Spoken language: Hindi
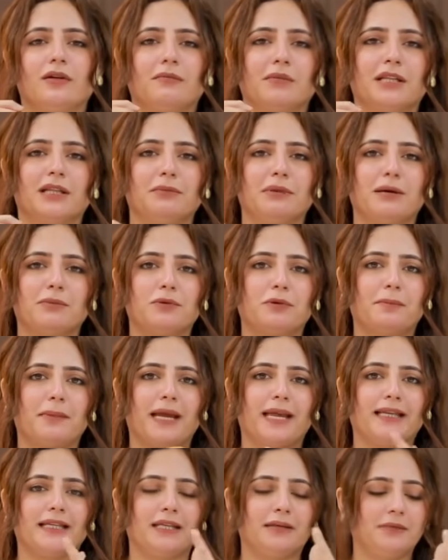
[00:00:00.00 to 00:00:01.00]
मतलब मैं आपको
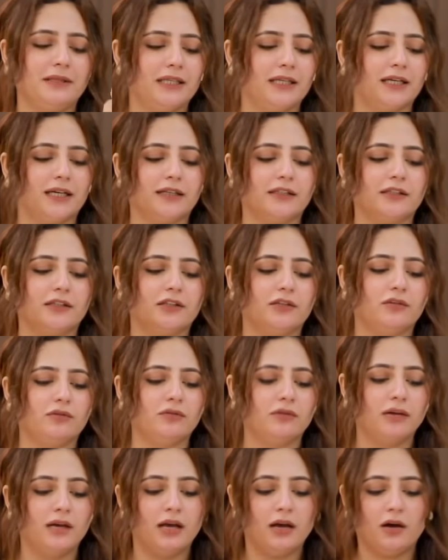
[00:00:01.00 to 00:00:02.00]
पहन के भी दिखा देती
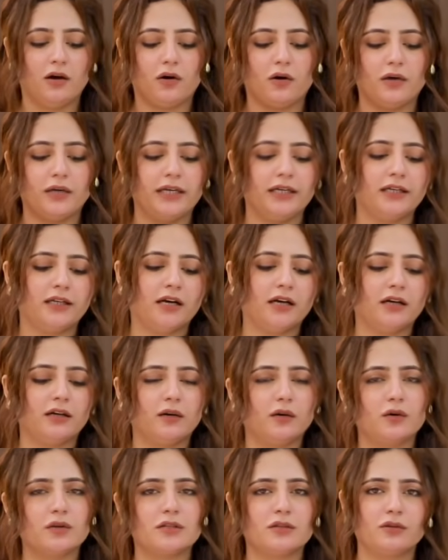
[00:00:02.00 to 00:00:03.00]
हूँ और इनका
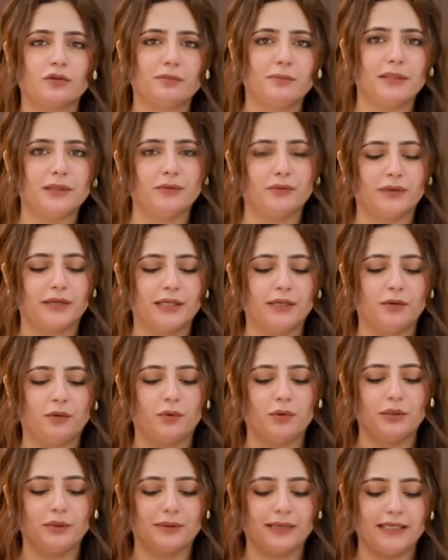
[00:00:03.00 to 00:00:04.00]
क्लोज लुक भी दूंगी
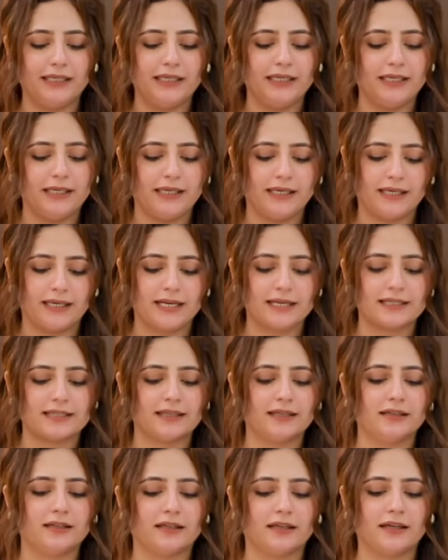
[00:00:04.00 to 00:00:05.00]
डोंट वरी कि ये
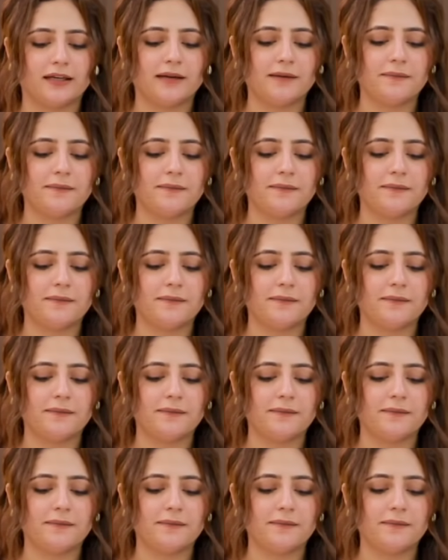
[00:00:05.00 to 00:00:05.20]
कैसे लग रहे